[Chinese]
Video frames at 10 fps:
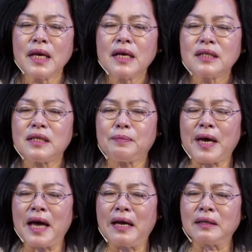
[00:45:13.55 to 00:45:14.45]
即
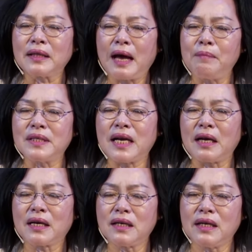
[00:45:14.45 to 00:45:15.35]
便他们在
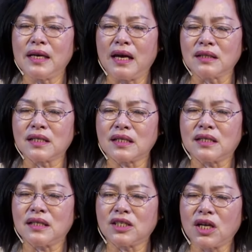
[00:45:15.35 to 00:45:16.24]
各样自
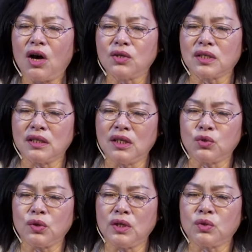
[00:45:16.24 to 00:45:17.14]
己造成的
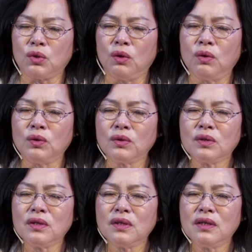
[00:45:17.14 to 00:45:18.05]
罪中。
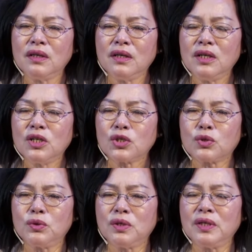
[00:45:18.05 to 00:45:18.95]

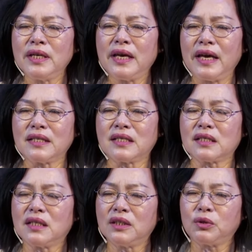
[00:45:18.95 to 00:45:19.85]
主，你此
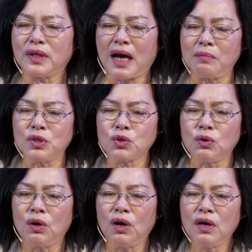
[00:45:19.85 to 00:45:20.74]
刻对他们
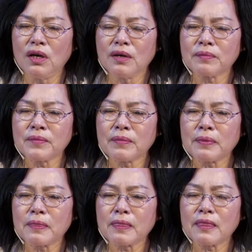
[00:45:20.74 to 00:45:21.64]

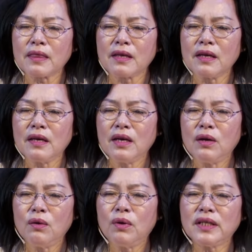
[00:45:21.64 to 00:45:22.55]

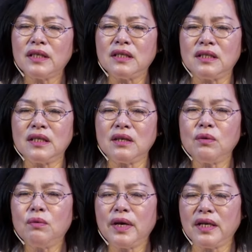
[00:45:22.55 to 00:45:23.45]
说：“我已经
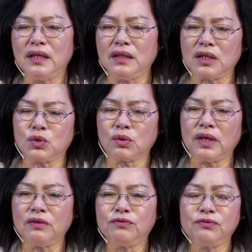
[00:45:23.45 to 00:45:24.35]
为你的罪
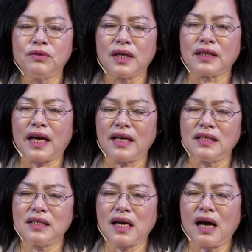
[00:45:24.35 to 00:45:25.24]
付了代
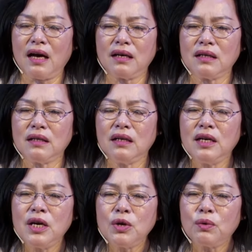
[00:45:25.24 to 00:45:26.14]

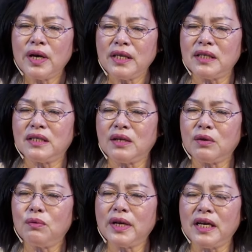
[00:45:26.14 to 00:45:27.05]
价，我已
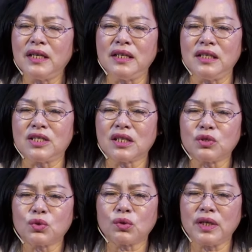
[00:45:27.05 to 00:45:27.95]
经为你这个
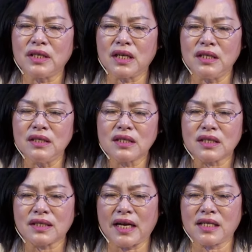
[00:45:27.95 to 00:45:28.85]
罪人死
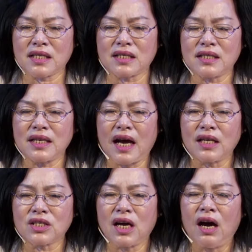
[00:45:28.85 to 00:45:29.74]
在十字架
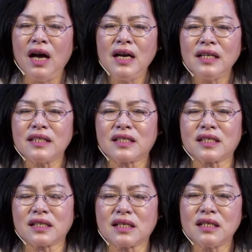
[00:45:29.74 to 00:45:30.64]
上。你
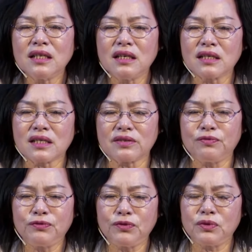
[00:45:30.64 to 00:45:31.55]
此刻是
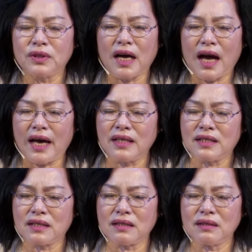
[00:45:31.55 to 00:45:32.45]
父的孩子，
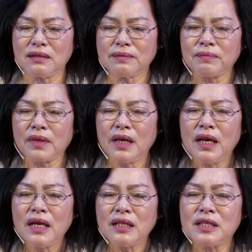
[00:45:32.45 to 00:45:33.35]

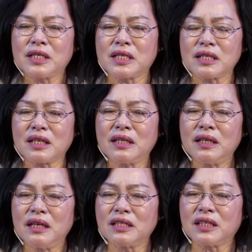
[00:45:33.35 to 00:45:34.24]
你此
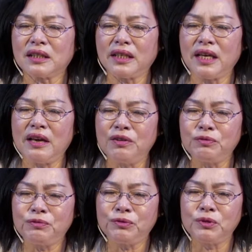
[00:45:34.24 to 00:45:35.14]
刻是天
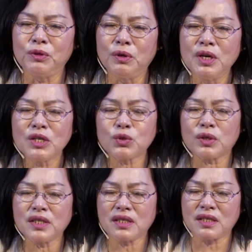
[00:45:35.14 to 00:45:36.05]
父所
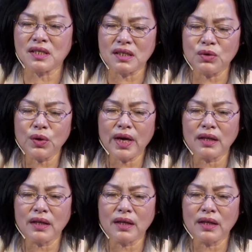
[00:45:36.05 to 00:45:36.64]
喜悦。